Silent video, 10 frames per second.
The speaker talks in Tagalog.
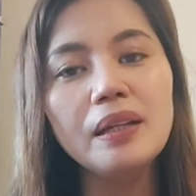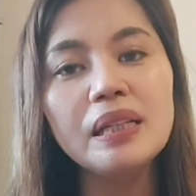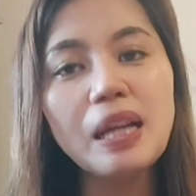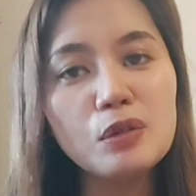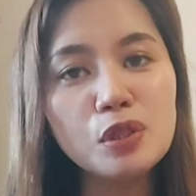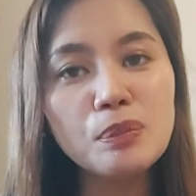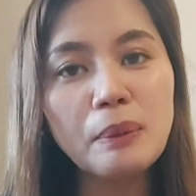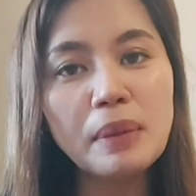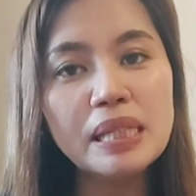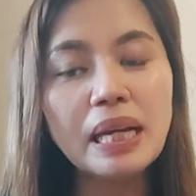hindi ako
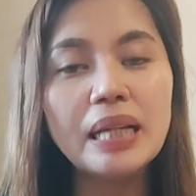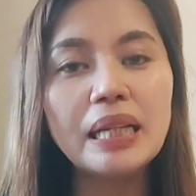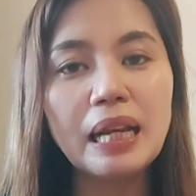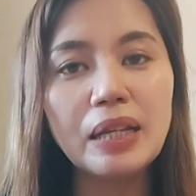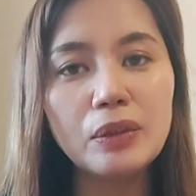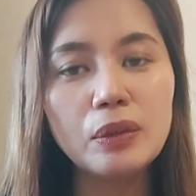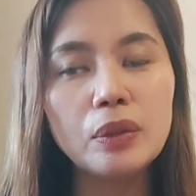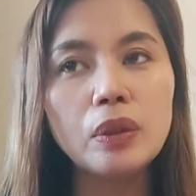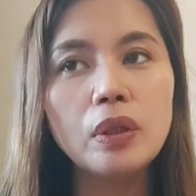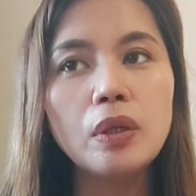sumabay sa kanila
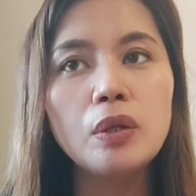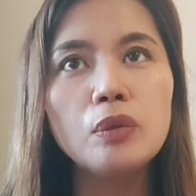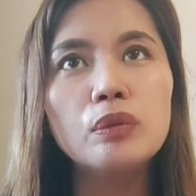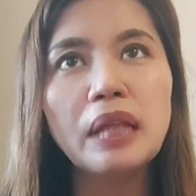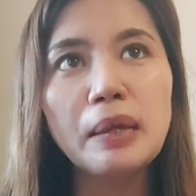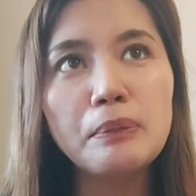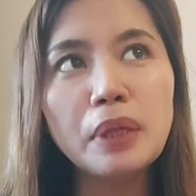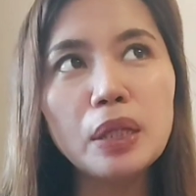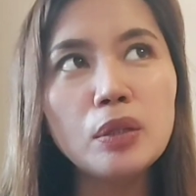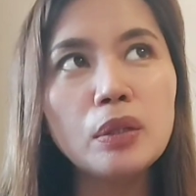doon nung time
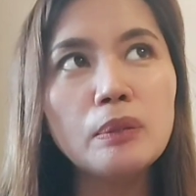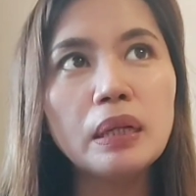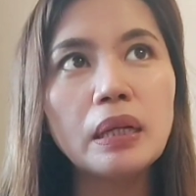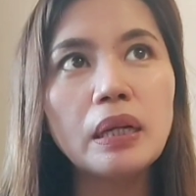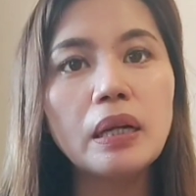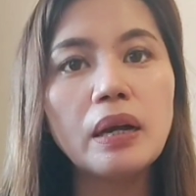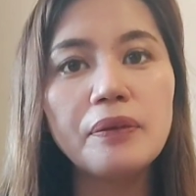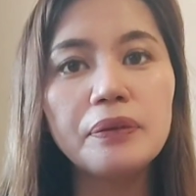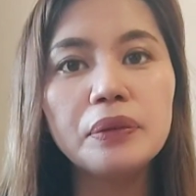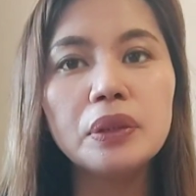na yon mga
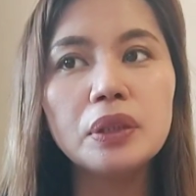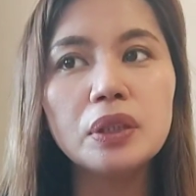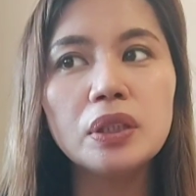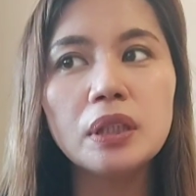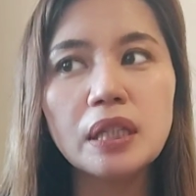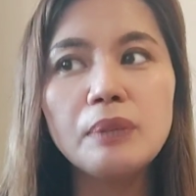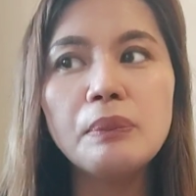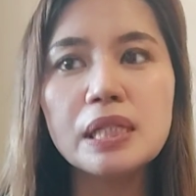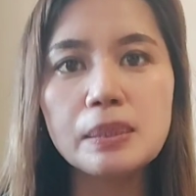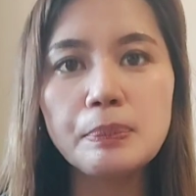after 3
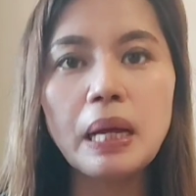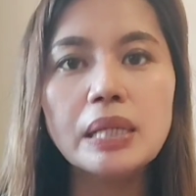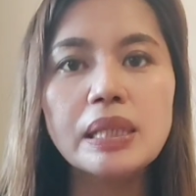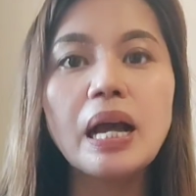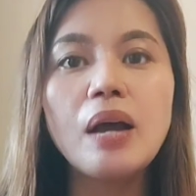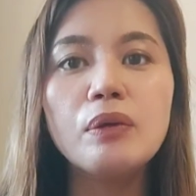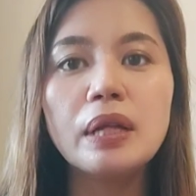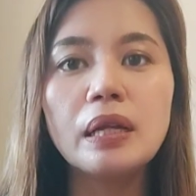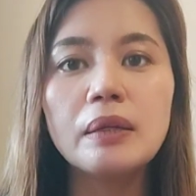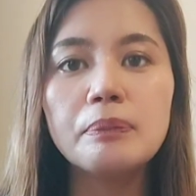months pa saka ako
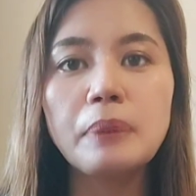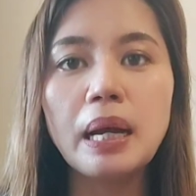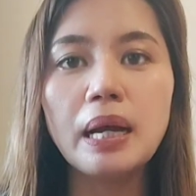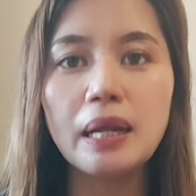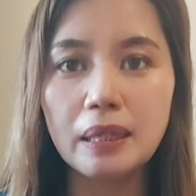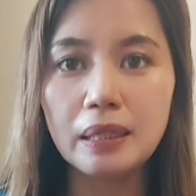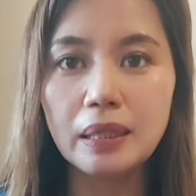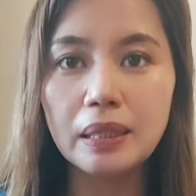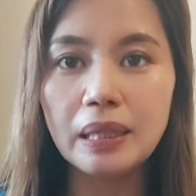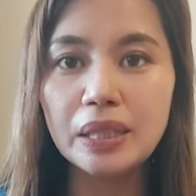nagpa
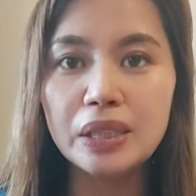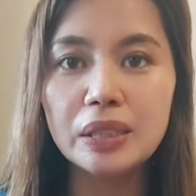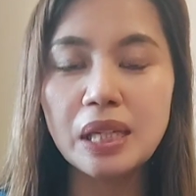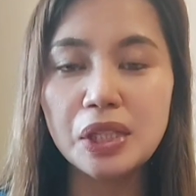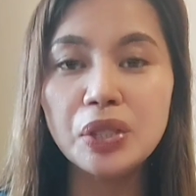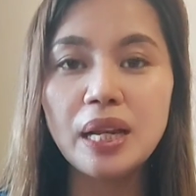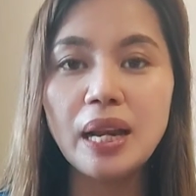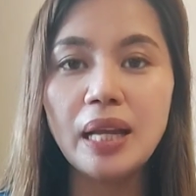nag, national